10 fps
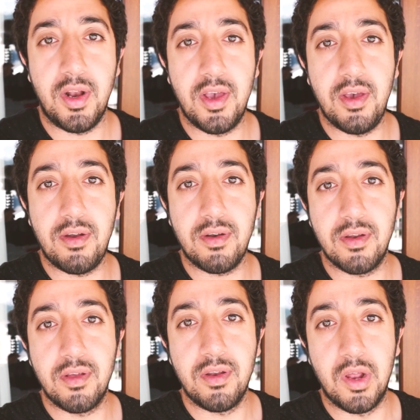الخير
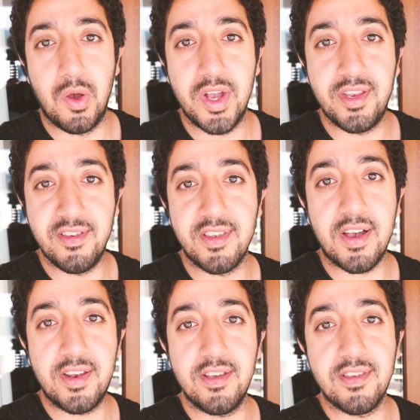دلوقتي
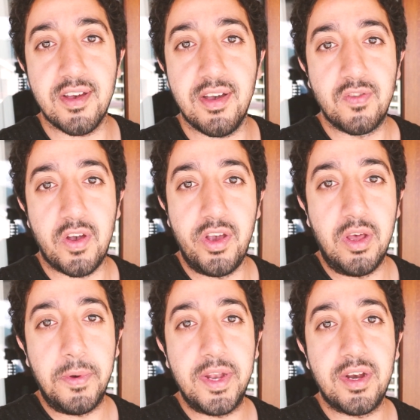الساعة 9
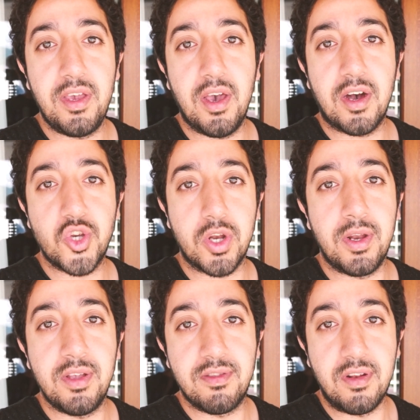صحينا بدري عشان
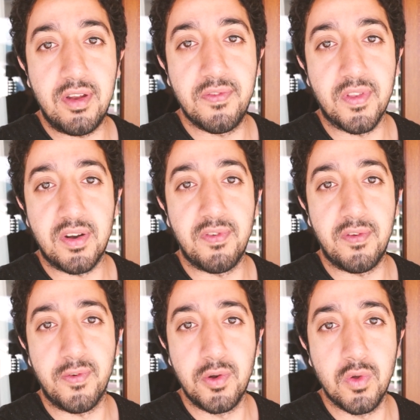ننزل نفطر في
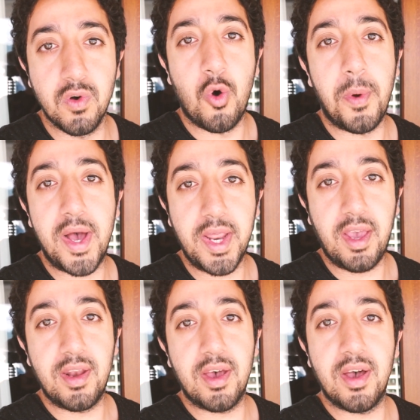الفندق وبعد
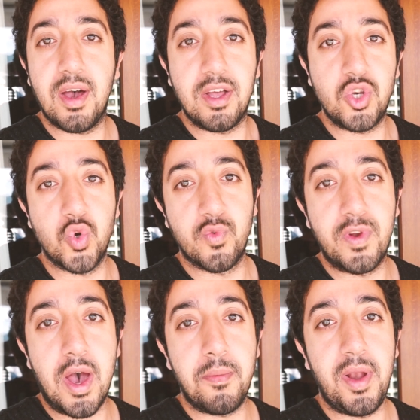كده هنشوف
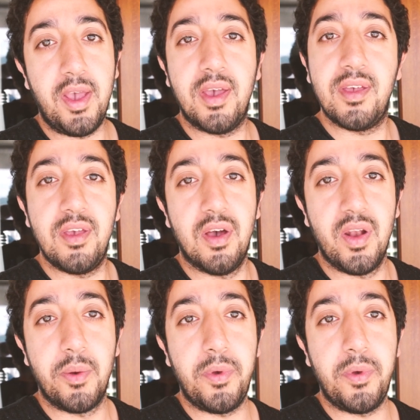نعمل ايه يلا